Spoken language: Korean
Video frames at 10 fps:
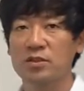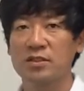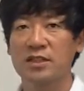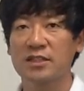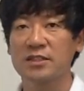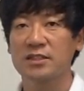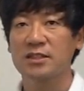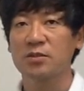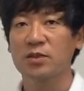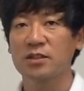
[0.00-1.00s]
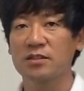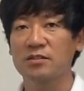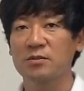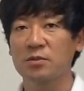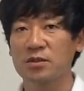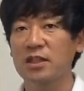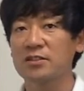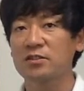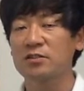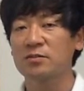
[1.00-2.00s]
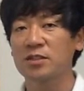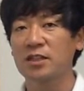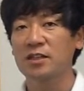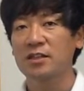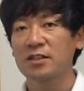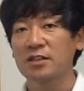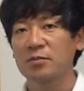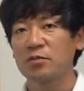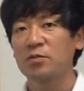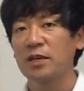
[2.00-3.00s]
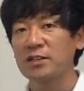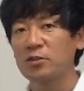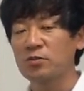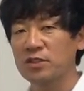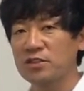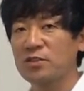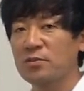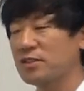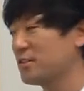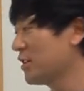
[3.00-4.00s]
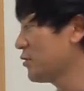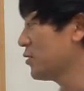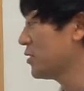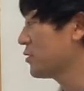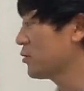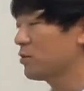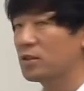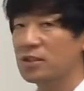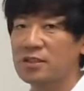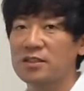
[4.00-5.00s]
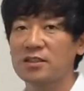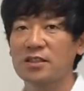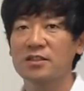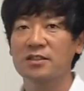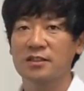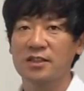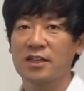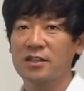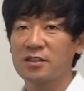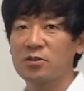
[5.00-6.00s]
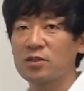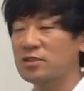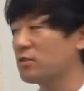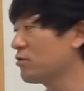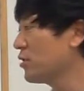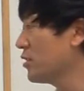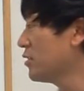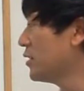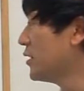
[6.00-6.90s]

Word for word: 그 자신이 기록했던 스코어를 다 적습니다. 물론 마인드 골프가 시험 봤을 때도 이 스코어 카드에는 이렇게 다 기록을 했었고요.